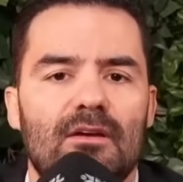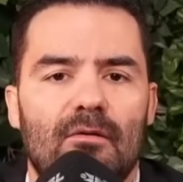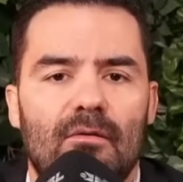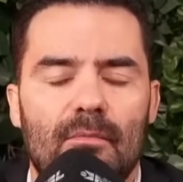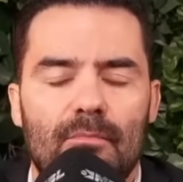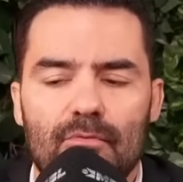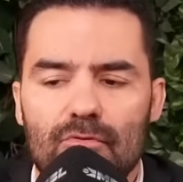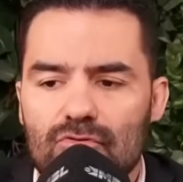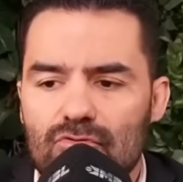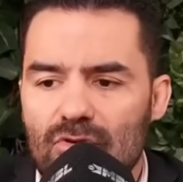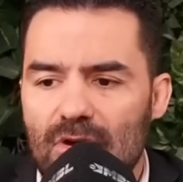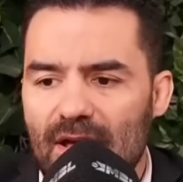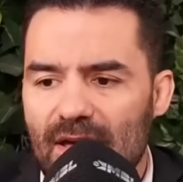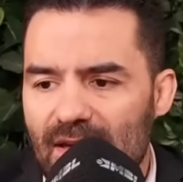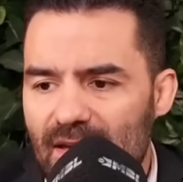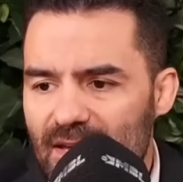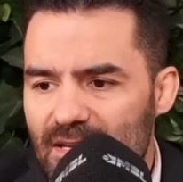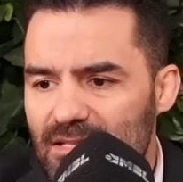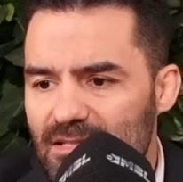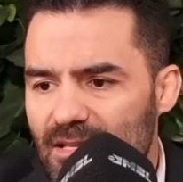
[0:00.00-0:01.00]
É uma
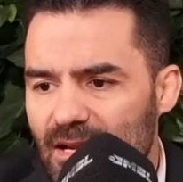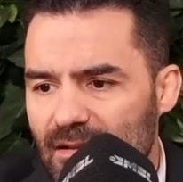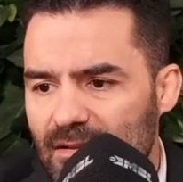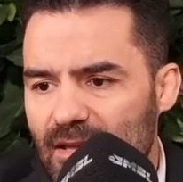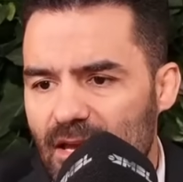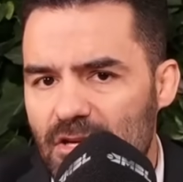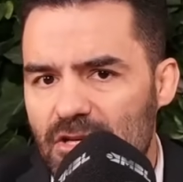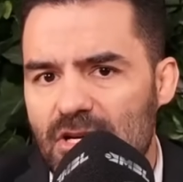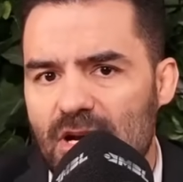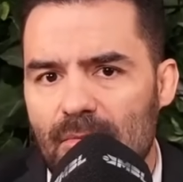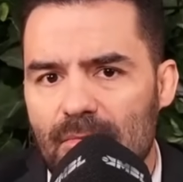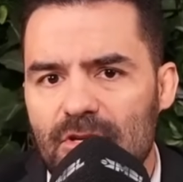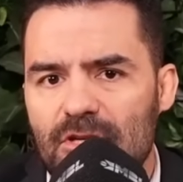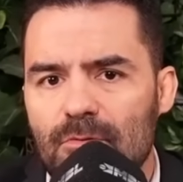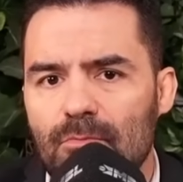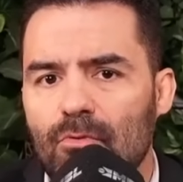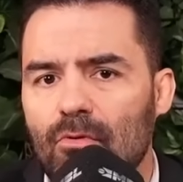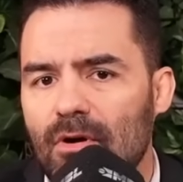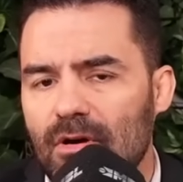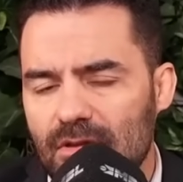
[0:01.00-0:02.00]
postura
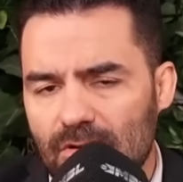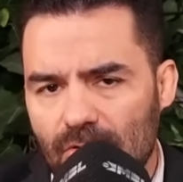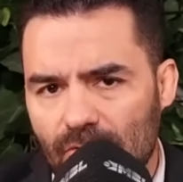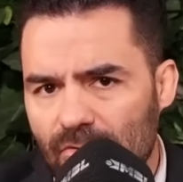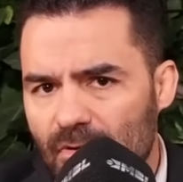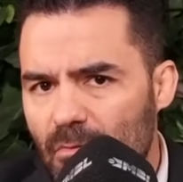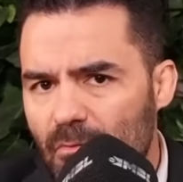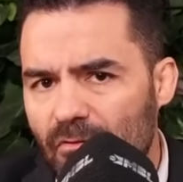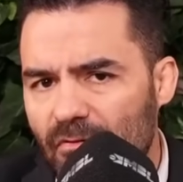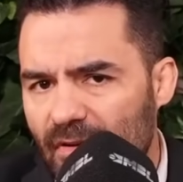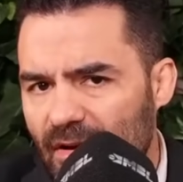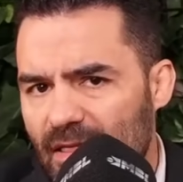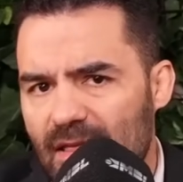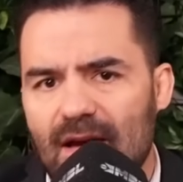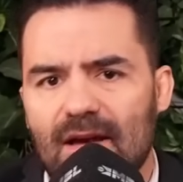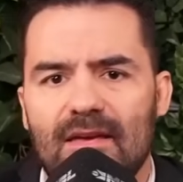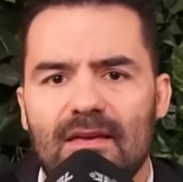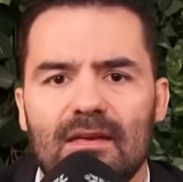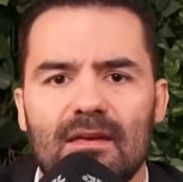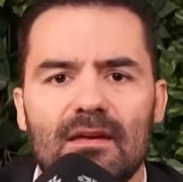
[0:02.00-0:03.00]
estrategicamente burra. Não vamos
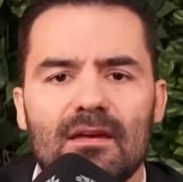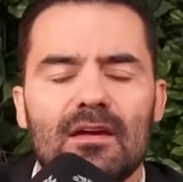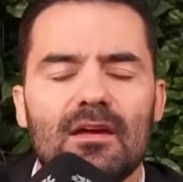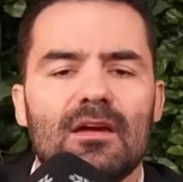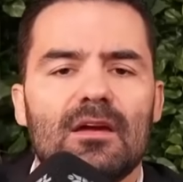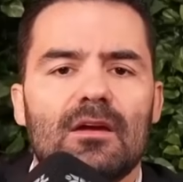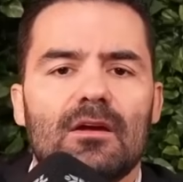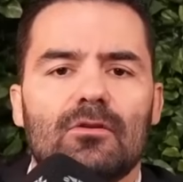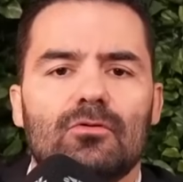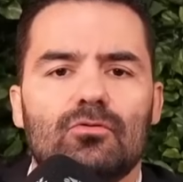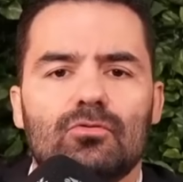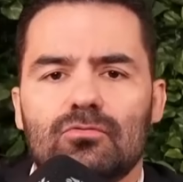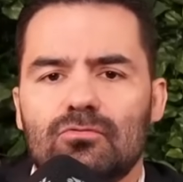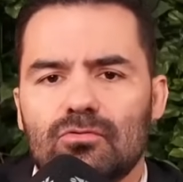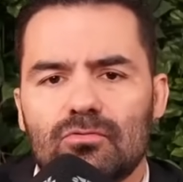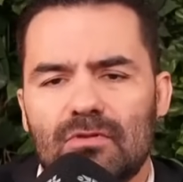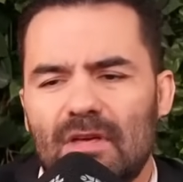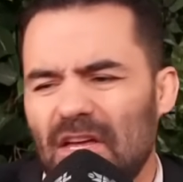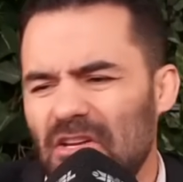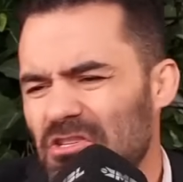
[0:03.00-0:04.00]
falar aqui do,
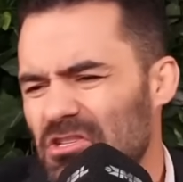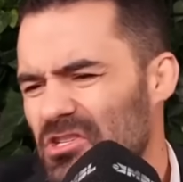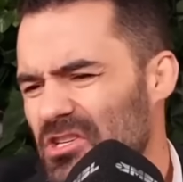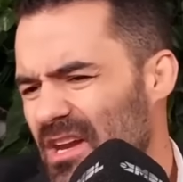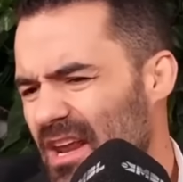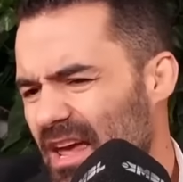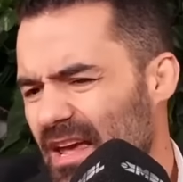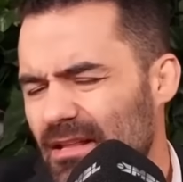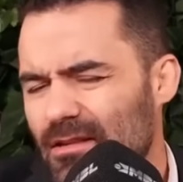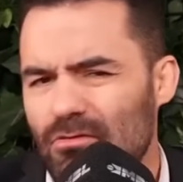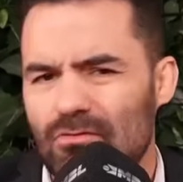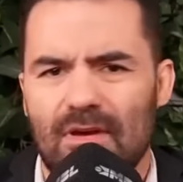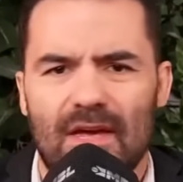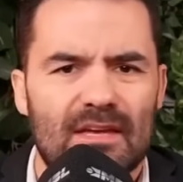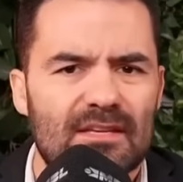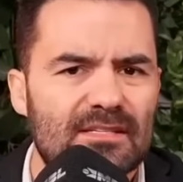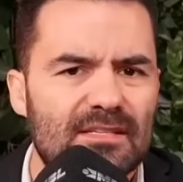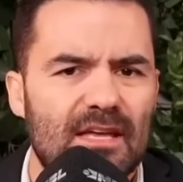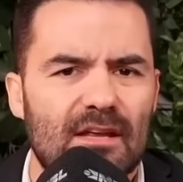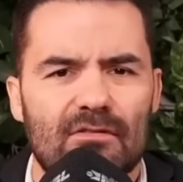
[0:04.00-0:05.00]
do que é de direita, do que
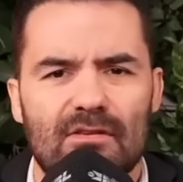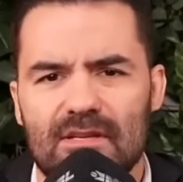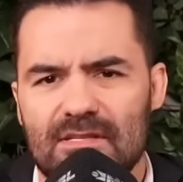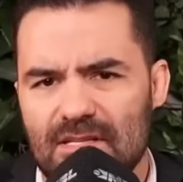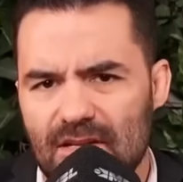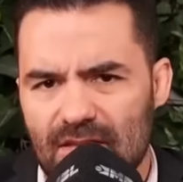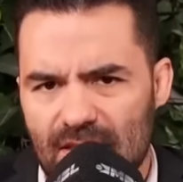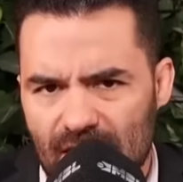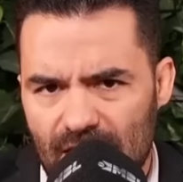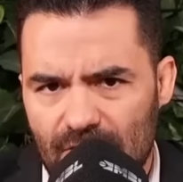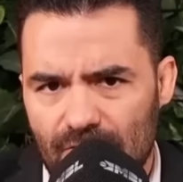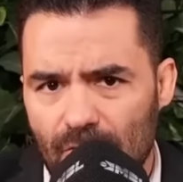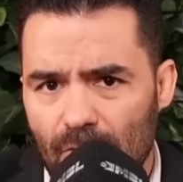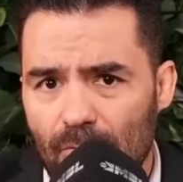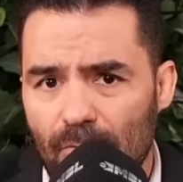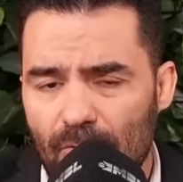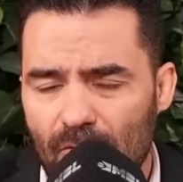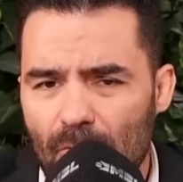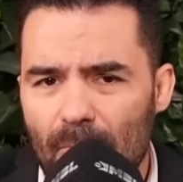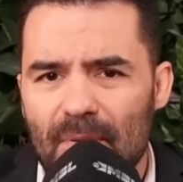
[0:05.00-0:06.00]
é esquerda, do que é certo e errado.
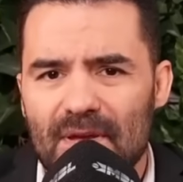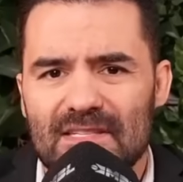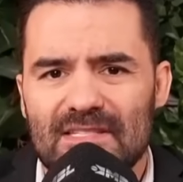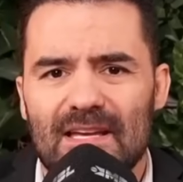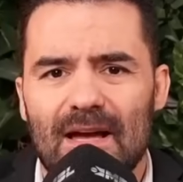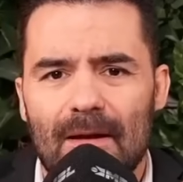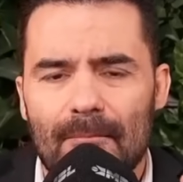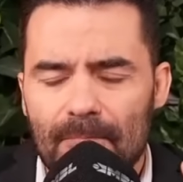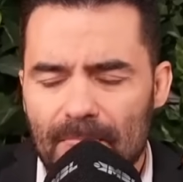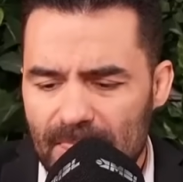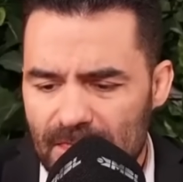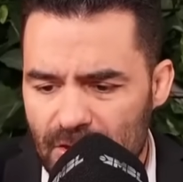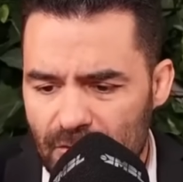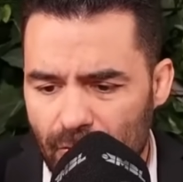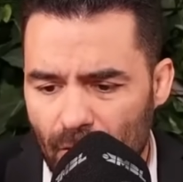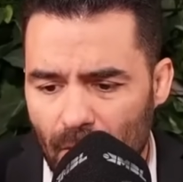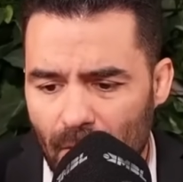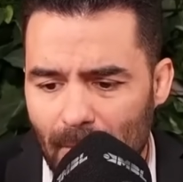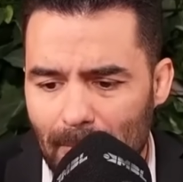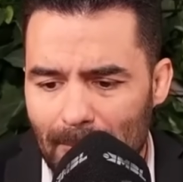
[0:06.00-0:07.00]
Vamos, vamos pensar de
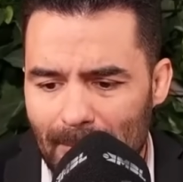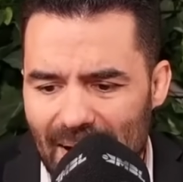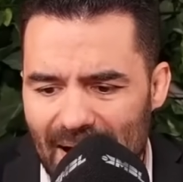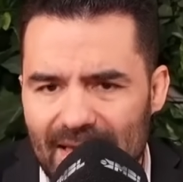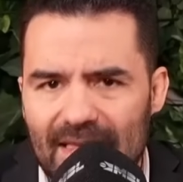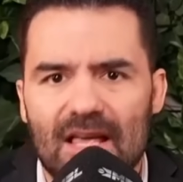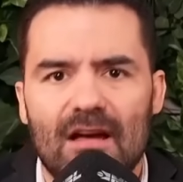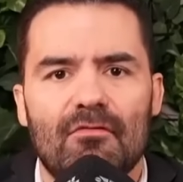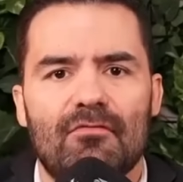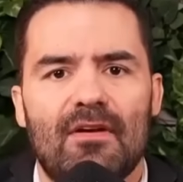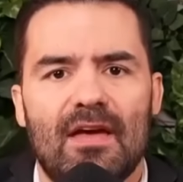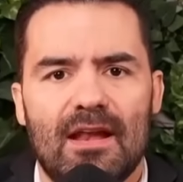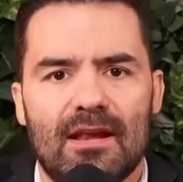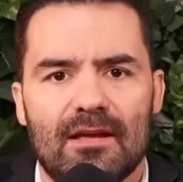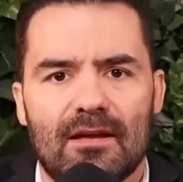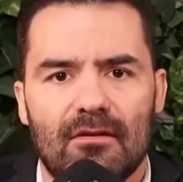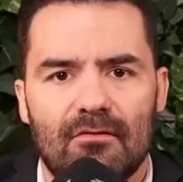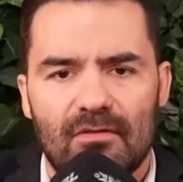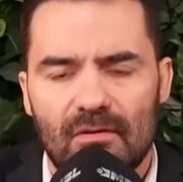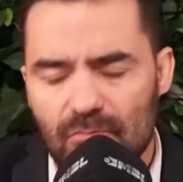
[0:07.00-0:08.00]
forma
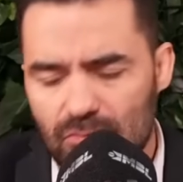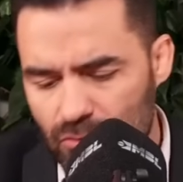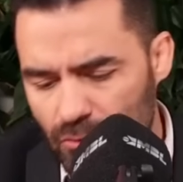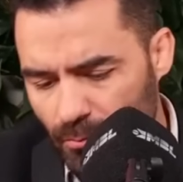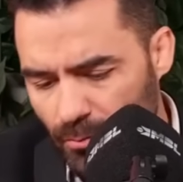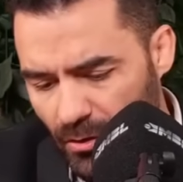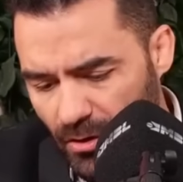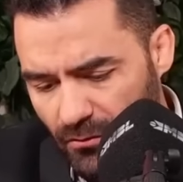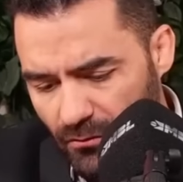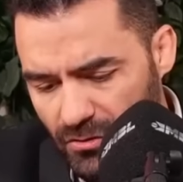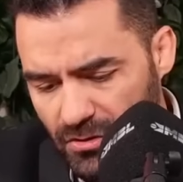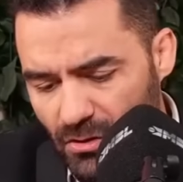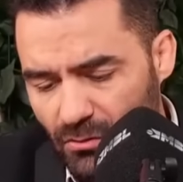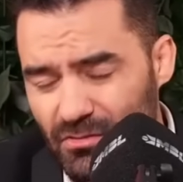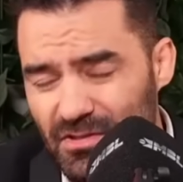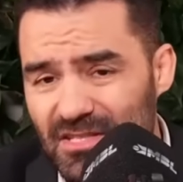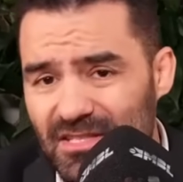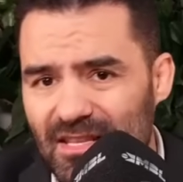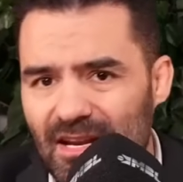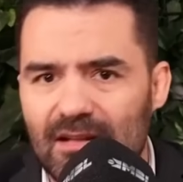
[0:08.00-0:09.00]
maquiavélica. Vamos supor que você é
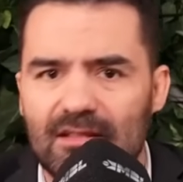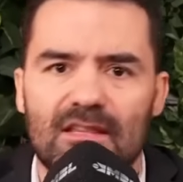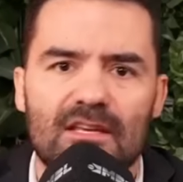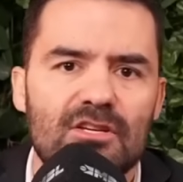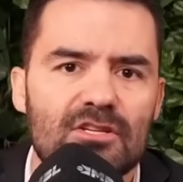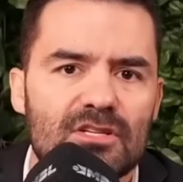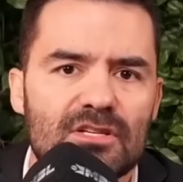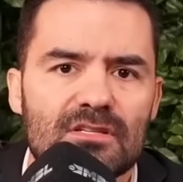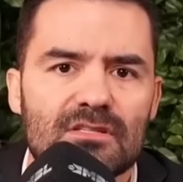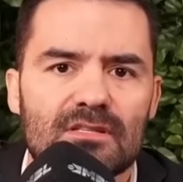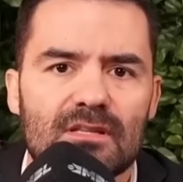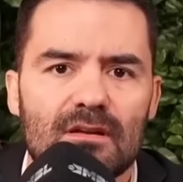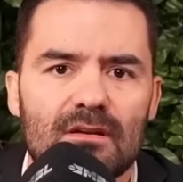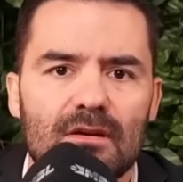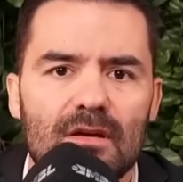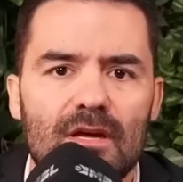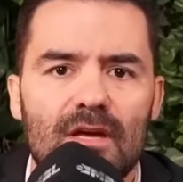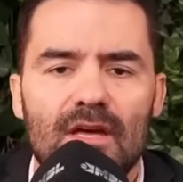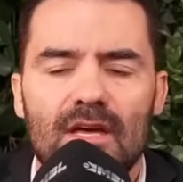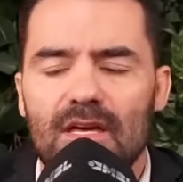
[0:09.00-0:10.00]
um estrategista
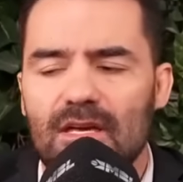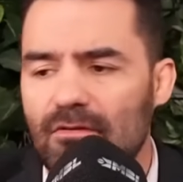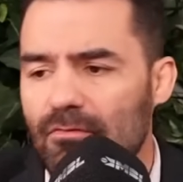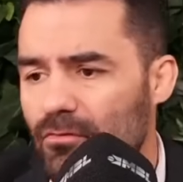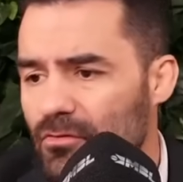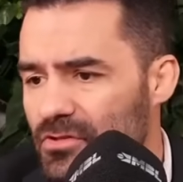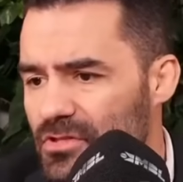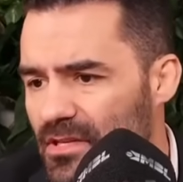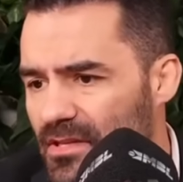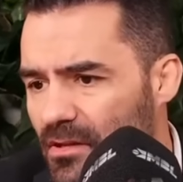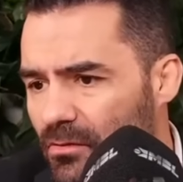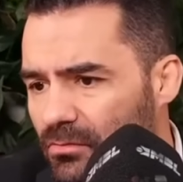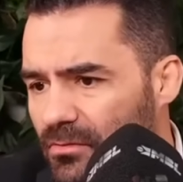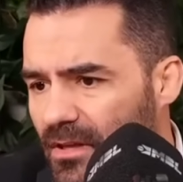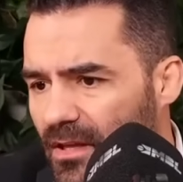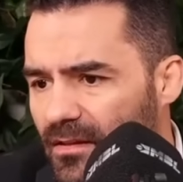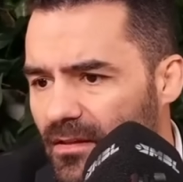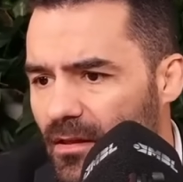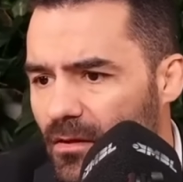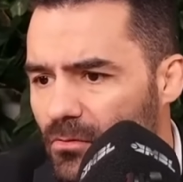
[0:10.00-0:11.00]
e você não
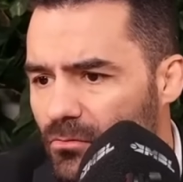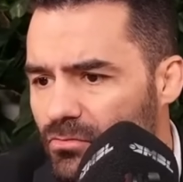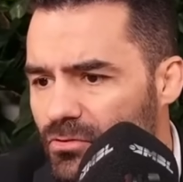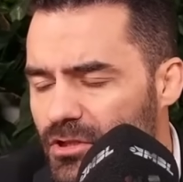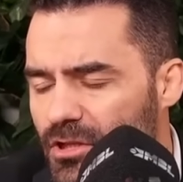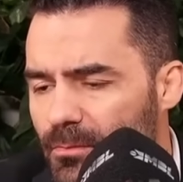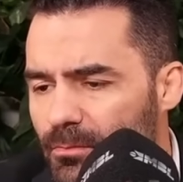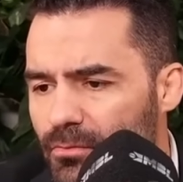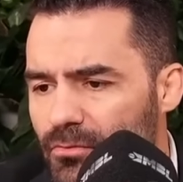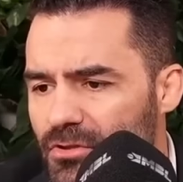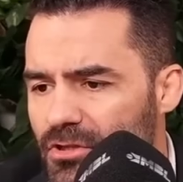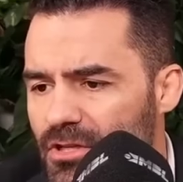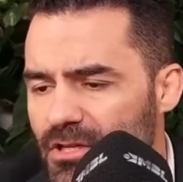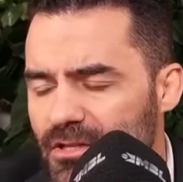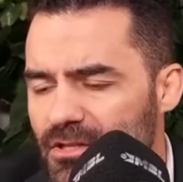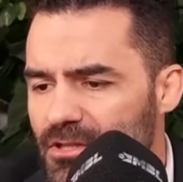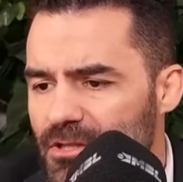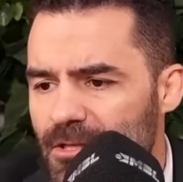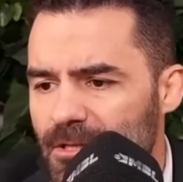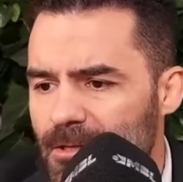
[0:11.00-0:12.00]
tem nenhum tipo
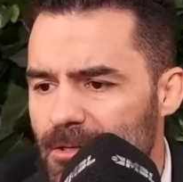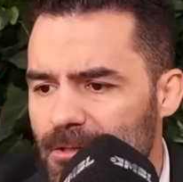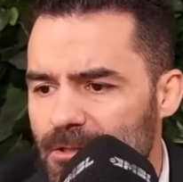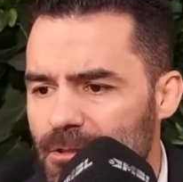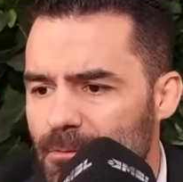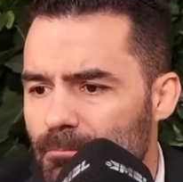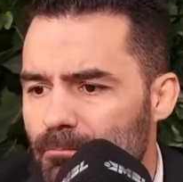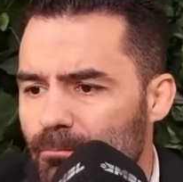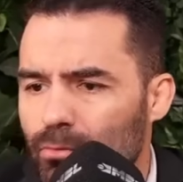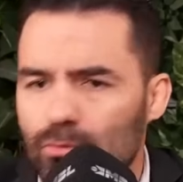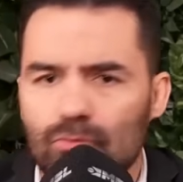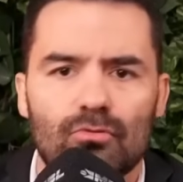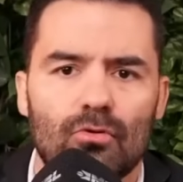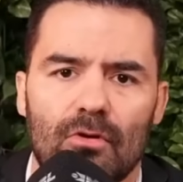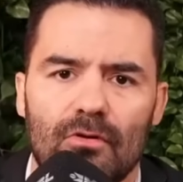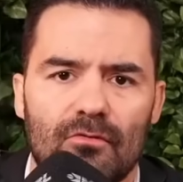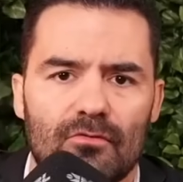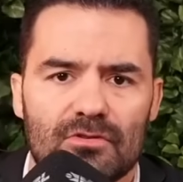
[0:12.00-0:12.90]
de, de, de pudor.